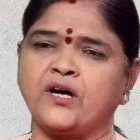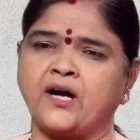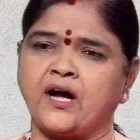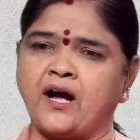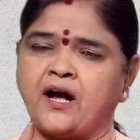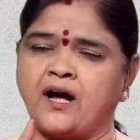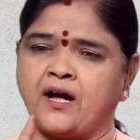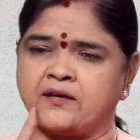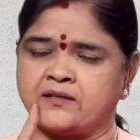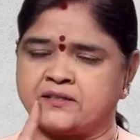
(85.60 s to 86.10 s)
ఒక
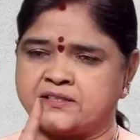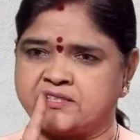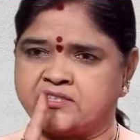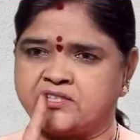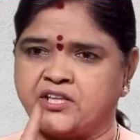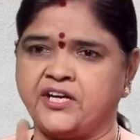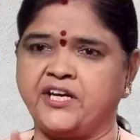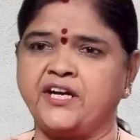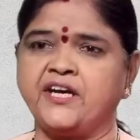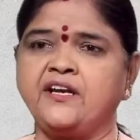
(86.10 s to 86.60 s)

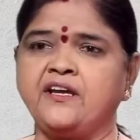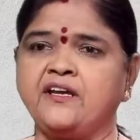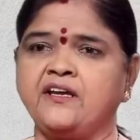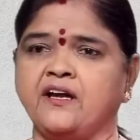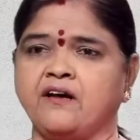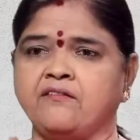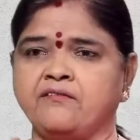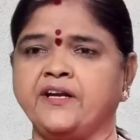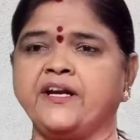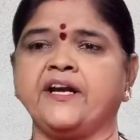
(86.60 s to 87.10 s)
స్త్రీని
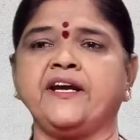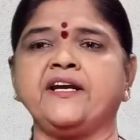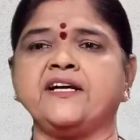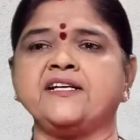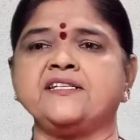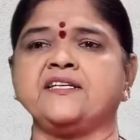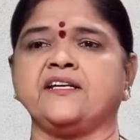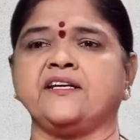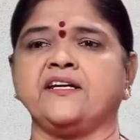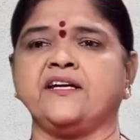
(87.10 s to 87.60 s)
ఎవరైనా
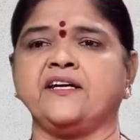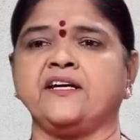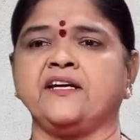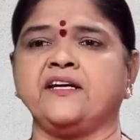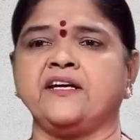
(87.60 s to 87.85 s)
సరే